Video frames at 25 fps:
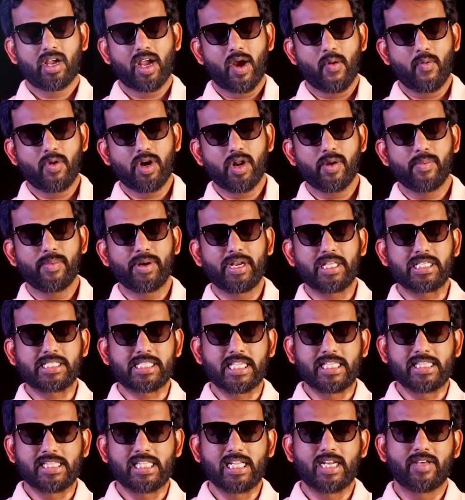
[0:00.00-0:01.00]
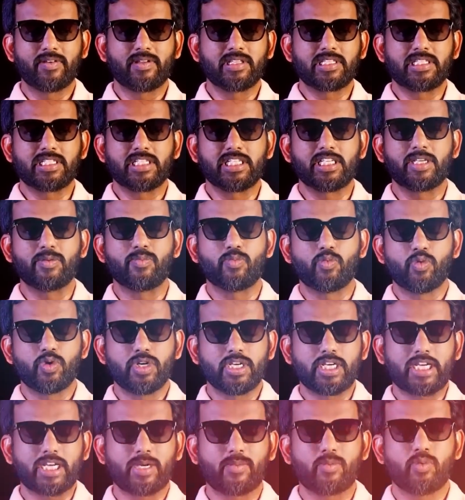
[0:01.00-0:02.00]
கவுண்டமணி செந்தில் வச்சு
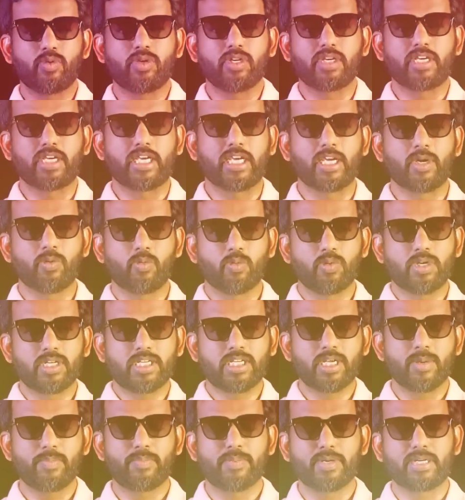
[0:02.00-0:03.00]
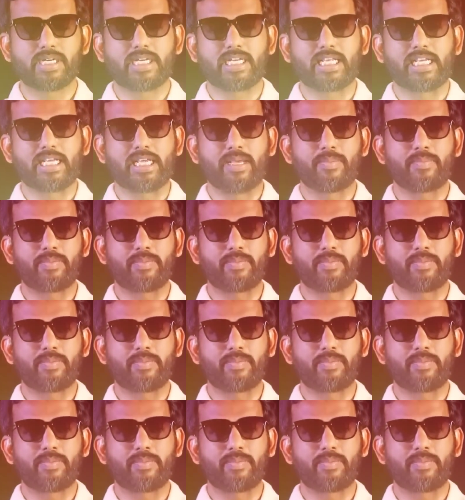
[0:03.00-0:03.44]
முழுக்க முழுக்க ஒடுக்கப்பட்ட